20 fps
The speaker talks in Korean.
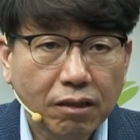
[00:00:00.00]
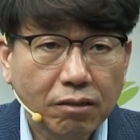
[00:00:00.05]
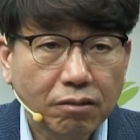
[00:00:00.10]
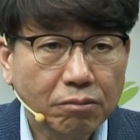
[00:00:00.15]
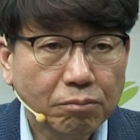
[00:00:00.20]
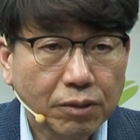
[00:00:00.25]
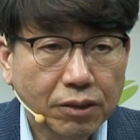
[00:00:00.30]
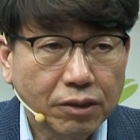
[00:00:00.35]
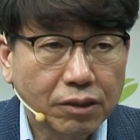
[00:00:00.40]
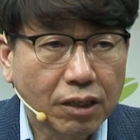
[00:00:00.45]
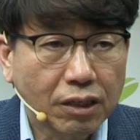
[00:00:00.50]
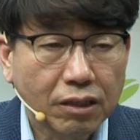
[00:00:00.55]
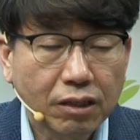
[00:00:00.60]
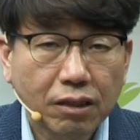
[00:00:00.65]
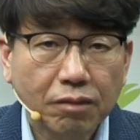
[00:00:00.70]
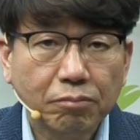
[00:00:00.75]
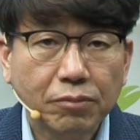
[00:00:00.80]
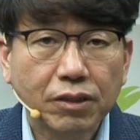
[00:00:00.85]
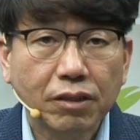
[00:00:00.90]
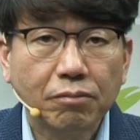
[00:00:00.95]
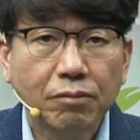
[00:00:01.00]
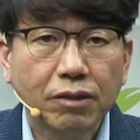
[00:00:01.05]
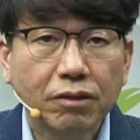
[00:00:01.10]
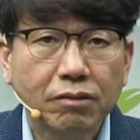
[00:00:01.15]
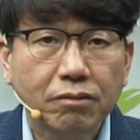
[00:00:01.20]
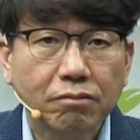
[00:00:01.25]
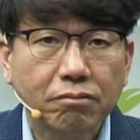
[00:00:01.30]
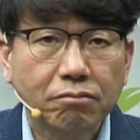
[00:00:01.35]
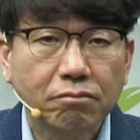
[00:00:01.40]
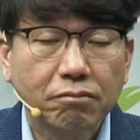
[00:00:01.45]
그러면
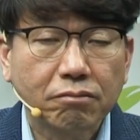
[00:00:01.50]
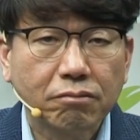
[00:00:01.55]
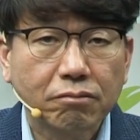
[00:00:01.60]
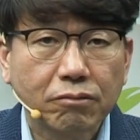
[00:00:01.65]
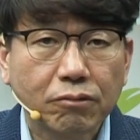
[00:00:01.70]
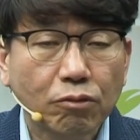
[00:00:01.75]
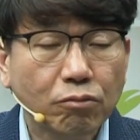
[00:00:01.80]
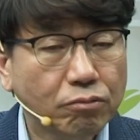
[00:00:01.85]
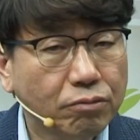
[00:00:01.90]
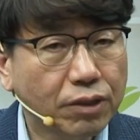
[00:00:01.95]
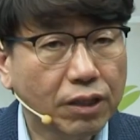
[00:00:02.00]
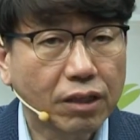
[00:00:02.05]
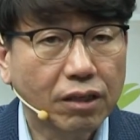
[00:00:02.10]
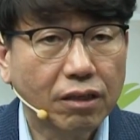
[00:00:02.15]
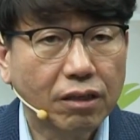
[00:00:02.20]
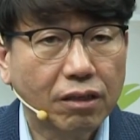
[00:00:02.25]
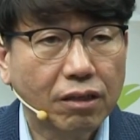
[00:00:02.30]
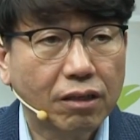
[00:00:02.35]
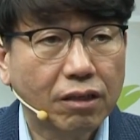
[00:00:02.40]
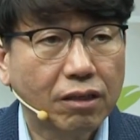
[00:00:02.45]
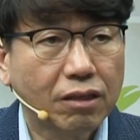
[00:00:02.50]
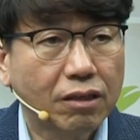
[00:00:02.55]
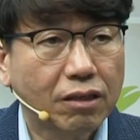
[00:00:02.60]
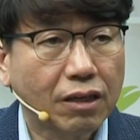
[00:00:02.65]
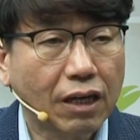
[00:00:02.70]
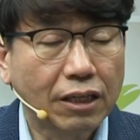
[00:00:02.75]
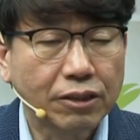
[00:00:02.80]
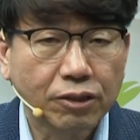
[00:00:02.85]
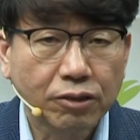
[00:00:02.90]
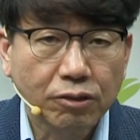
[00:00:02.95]
이야기합니다마는 결국에
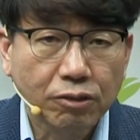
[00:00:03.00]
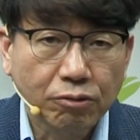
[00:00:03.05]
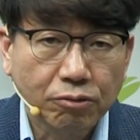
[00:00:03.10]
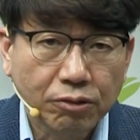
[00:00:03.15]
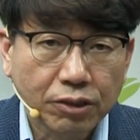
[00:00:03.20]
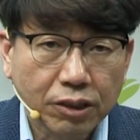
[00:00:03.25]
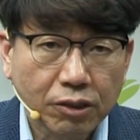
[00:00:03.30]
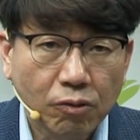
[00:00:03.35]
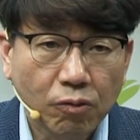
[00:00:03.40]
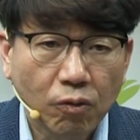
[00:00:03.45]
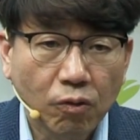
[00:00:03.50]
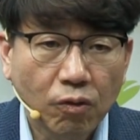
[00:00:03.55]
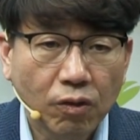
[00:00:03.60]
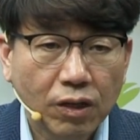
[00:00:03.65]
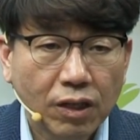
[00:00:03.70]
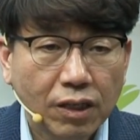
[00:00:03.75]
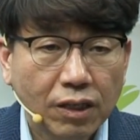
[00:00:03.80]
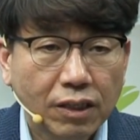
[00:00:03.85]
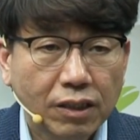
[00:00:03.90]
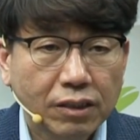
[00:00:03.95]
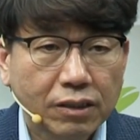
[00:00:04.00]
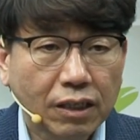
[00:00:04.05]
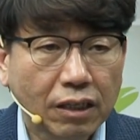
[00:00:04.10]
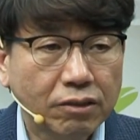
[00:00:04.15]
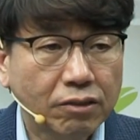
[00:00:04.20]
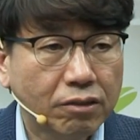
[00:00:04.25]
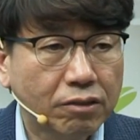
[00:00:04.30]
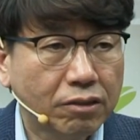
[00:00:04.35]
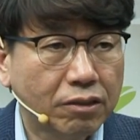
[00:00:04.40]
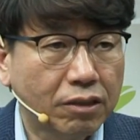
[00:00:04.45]
가정을 꾸리고
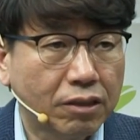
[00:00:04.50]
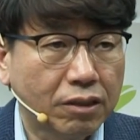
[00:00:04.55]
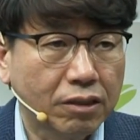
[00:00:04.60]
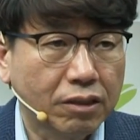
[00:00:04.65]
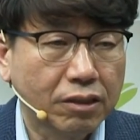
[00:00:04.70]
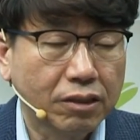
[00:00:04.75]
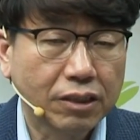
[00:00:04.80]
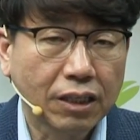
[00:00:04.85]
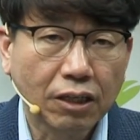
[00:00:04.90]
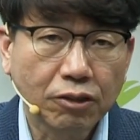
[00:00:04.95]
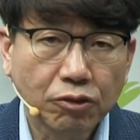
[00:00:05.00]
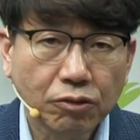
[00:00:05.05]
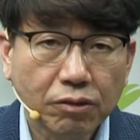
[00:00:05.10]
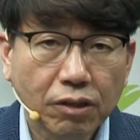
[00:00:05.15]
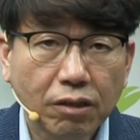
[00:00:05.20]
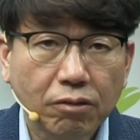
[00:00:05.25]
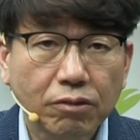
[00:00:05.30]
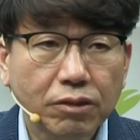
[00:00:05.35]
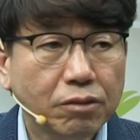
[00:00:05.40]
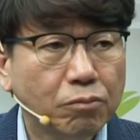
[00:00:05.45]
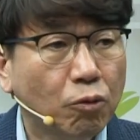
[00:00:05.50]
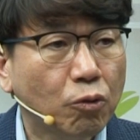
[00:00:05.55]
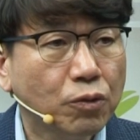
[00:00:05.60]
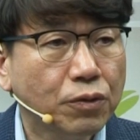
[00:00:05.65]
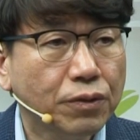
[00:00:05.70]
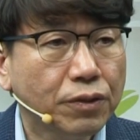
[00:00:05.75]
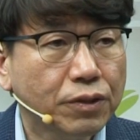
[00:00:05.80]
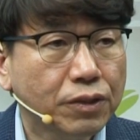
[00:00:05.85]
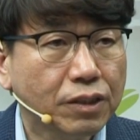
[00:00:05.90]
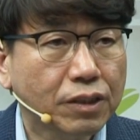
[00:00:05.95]
자녀를 양육하고 이
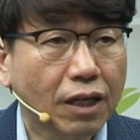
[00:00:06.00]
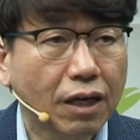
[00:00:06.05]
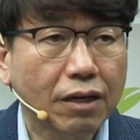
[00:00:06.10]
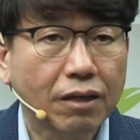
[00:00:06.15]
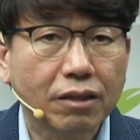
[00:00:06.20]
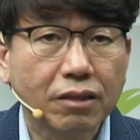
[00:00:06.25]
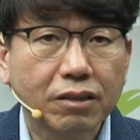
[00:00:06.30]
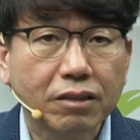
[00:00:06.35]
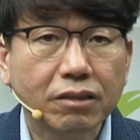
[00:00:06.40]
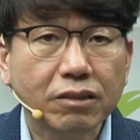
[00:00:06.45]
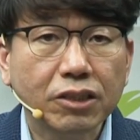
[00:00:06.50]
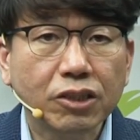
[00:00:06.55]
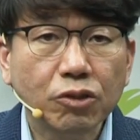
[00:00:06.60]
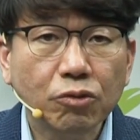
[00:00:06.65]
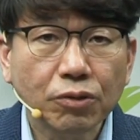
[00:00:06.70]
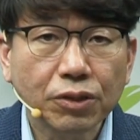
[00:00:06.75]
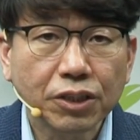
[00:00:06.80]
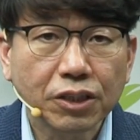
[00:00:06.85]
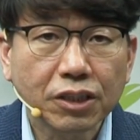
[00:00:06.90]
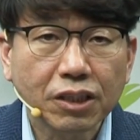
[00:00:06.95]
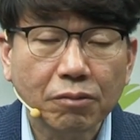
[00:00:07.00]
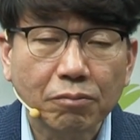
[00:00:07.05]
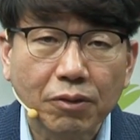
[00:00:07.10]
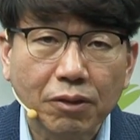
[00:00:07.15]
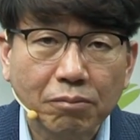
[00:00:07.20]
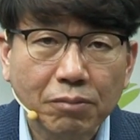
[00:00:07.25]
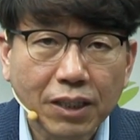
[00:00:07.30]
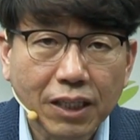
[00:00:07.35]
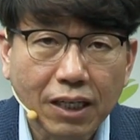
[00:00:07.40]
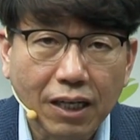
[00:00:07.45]
모든 것들이 다 그 이루어지는 게
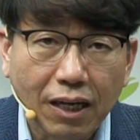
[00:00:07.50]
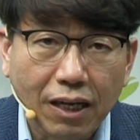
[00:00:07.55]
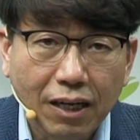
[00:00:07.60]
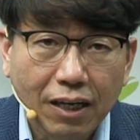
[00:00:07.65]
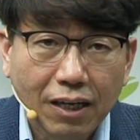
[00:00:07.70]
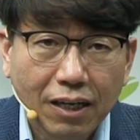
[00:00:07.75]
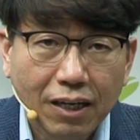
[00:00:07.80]
뭡니까?